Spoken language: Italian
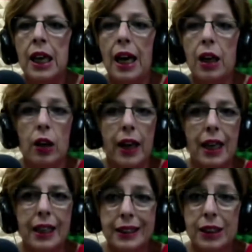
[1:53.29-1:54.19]
Allora,
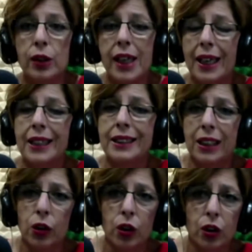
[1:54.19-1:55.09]
la categoria è
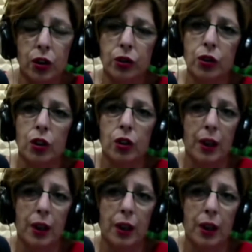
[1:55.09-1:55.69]
d'accordo,